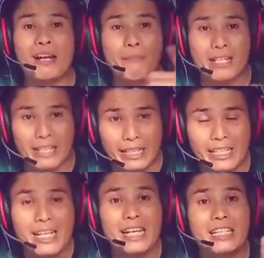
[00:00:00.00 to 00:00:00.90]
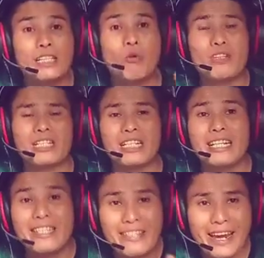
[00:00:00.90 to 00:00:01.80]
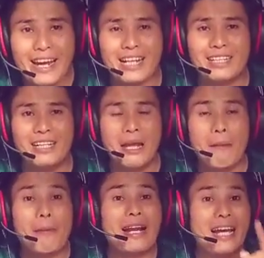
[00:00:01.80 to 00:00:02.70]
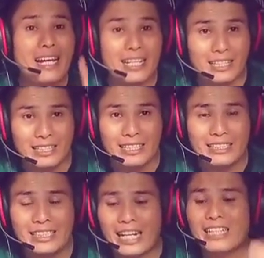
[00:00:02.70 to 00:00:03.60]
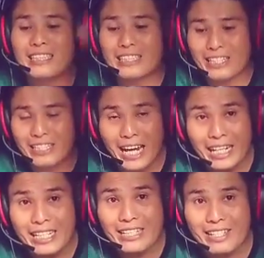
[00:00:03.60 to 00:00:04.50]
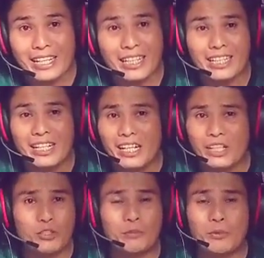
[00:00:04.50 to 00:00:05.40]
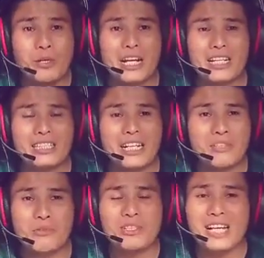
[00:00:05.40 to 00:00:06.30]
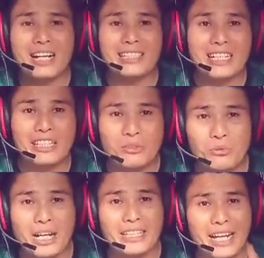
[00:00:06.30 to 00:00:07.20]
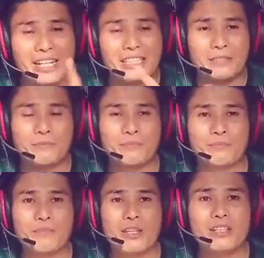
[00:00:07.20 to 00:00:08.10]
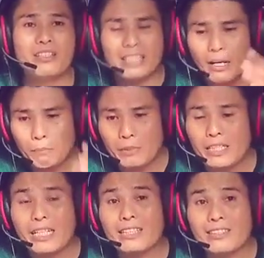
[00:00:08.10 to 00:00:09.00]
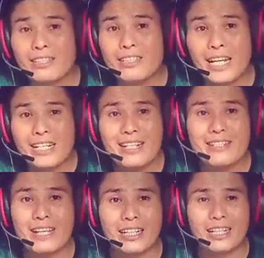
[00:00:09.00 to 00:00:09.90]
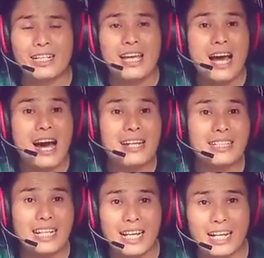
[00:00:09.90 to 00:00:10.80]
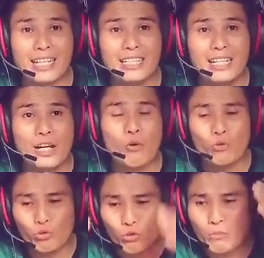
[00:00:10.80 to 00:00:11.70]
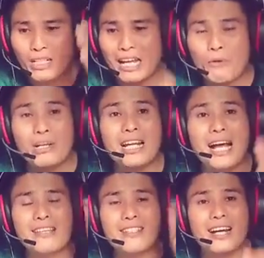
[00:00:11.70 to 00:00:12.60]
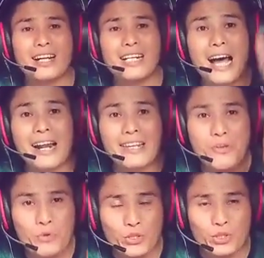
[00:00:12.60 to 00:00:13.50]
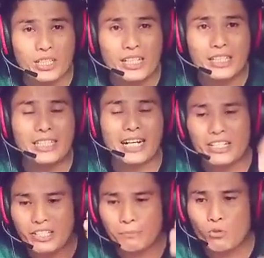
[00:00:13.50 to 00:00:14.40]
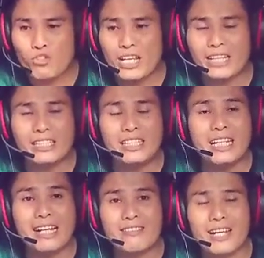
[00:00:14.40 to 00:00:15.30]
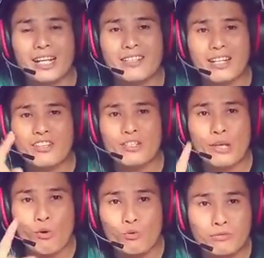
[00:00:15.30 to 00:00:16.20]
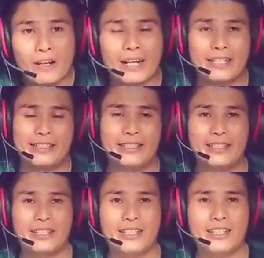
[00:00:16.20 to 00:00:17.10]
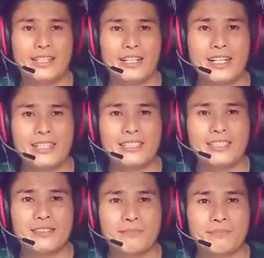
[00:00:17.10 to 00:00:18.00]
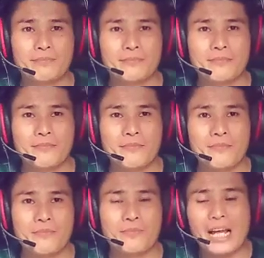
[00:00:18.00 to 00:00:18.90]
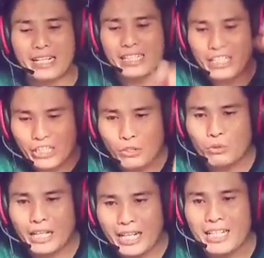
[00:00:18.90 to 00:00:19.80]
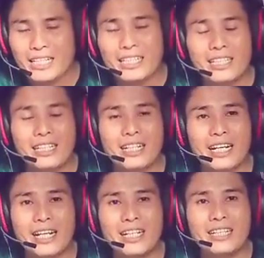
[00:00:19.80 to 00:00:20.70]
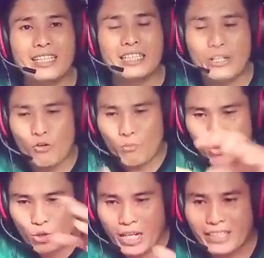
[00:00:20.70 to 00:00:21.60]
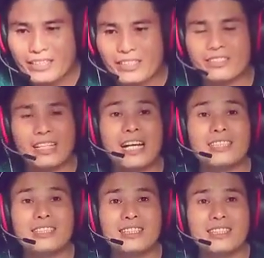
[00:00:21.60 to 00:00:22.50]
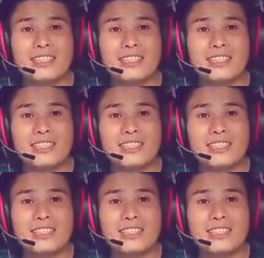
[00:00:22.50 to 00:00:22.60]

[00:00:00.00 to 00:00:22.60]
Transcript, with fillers: Masehi di konsili Nicea. Padahal yang terjadi di sana itu bukan Yesus diangkat jadi Tuhan Dedi. Tetapi yang terjadi di sana adalah untuk melawan ajaran Arius yang disebut saat ini ajaran saksi Yehuva Ya. Dan disitulah ya dirumuskan tentang